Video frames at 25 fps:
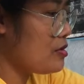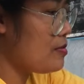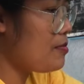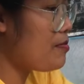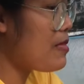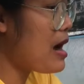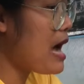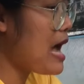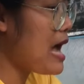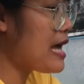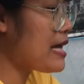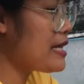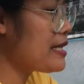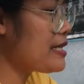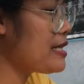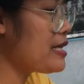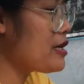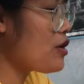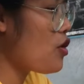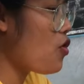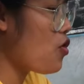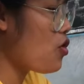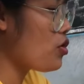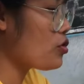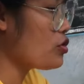ไม้ที่
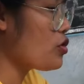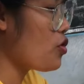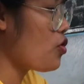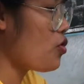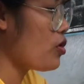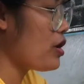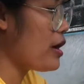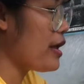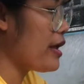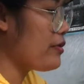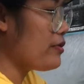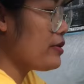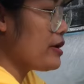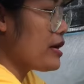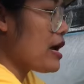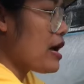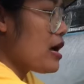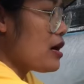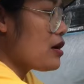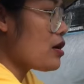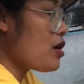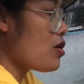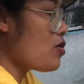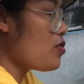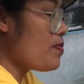ออกหน่อแล้วนะคะ
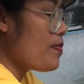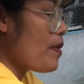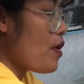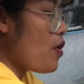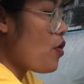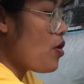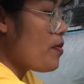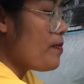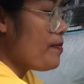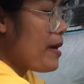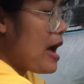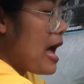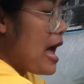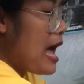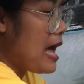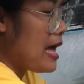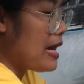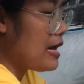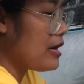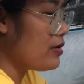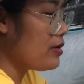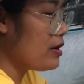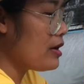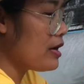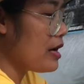เขาพร้อมผ่า
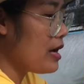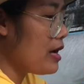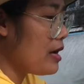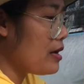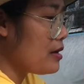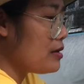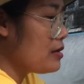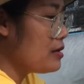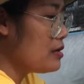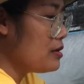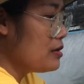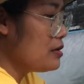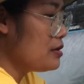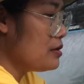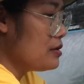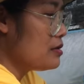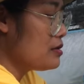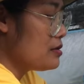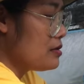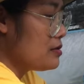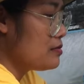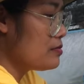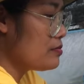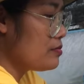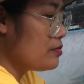แล้วล่ะค่ะ
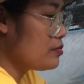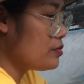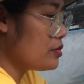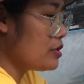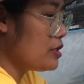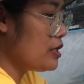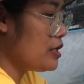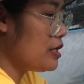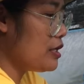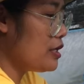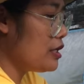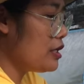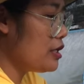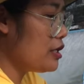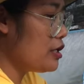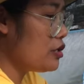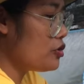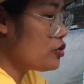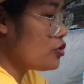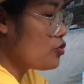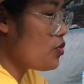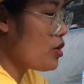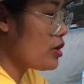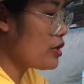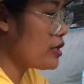ทีนี้
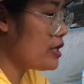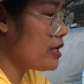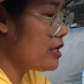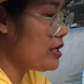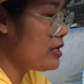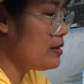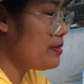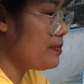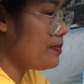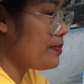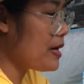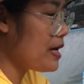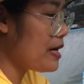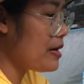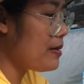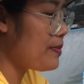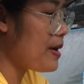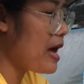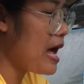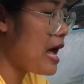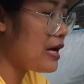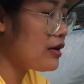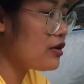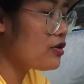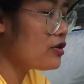ช่วงนี้พน
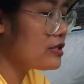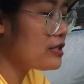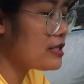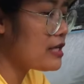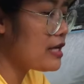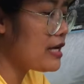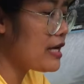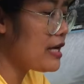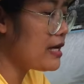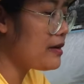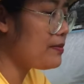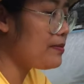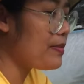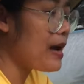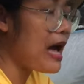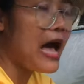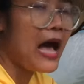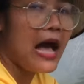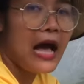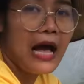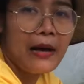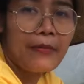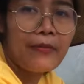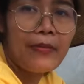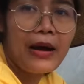ภาก็จะเร่ง
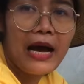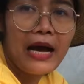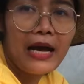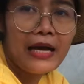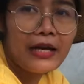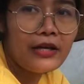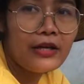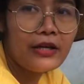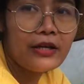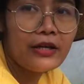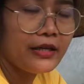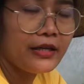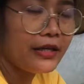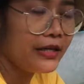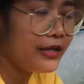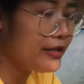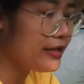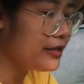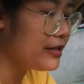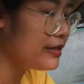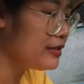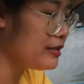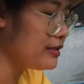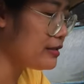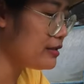ผ่าไม้นิด
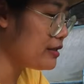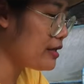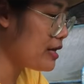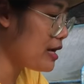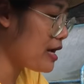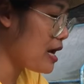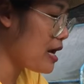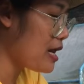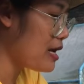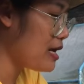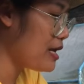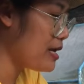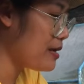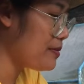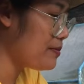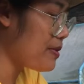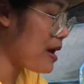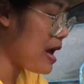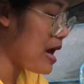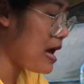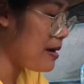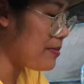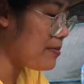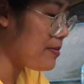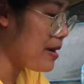นึงนะคะเร่ง
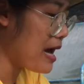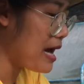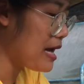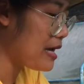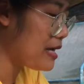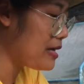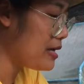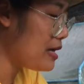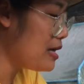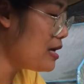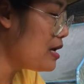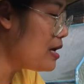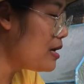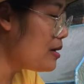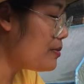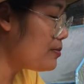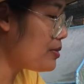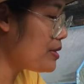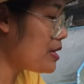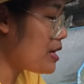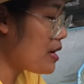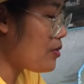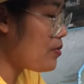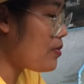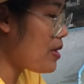ผ่าไม้
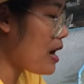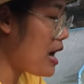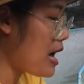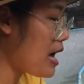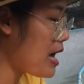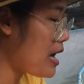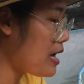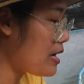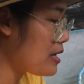เพื่อว่า